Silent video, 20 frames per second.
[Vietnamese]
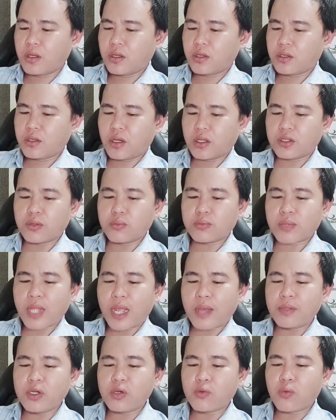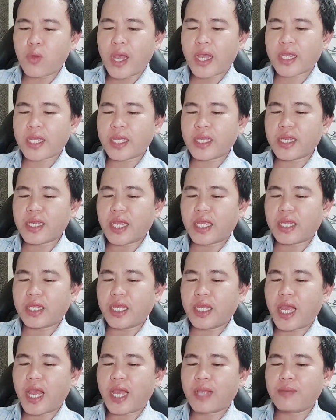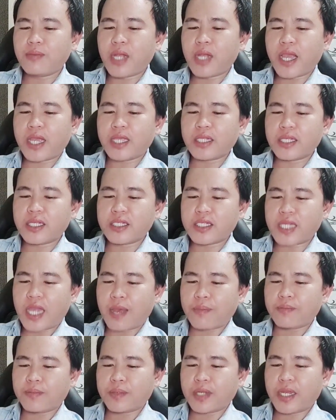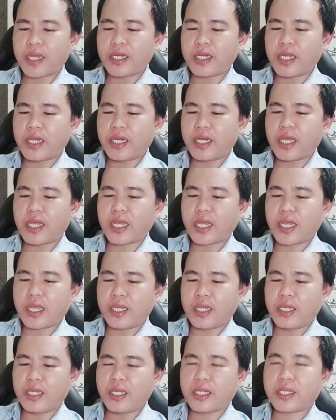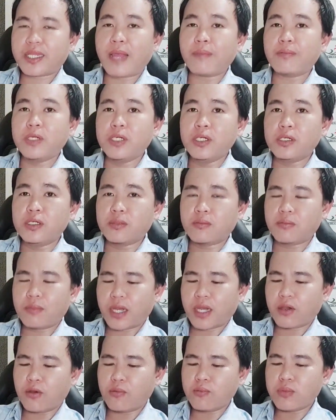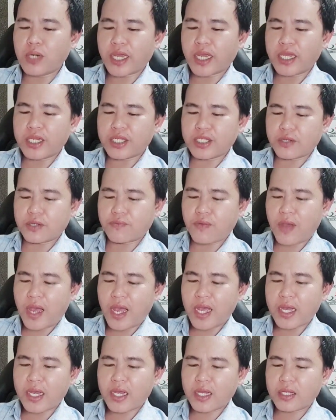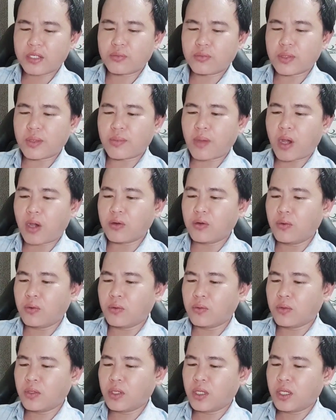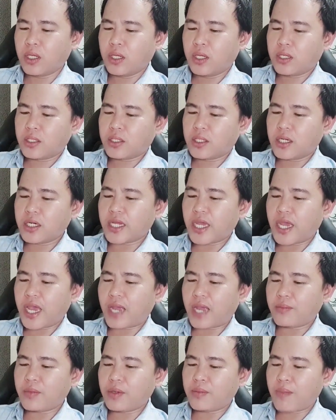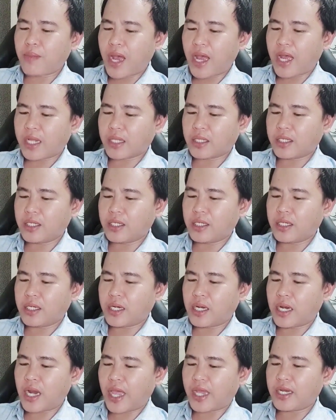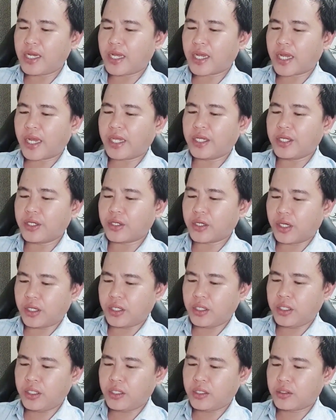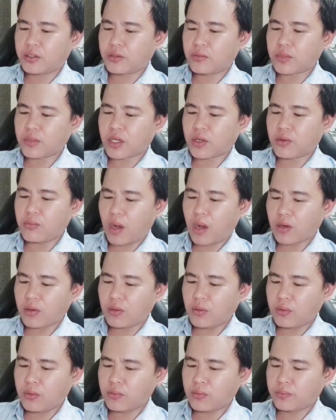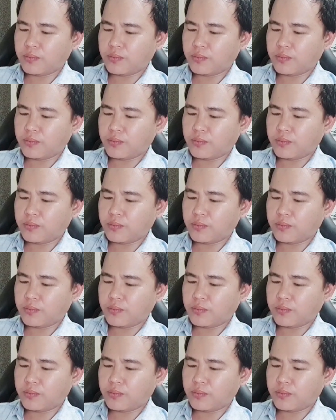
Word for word: giờ chúng ta bước qua cái ngày 22 tháng chạp ngày này là ngày tam lương mà cũng là ngày trực phá chúng ta bỏ luôn đến ngày 23 thì lại là ngày nghiệt kỵ chúng ta cũng bỏ luôn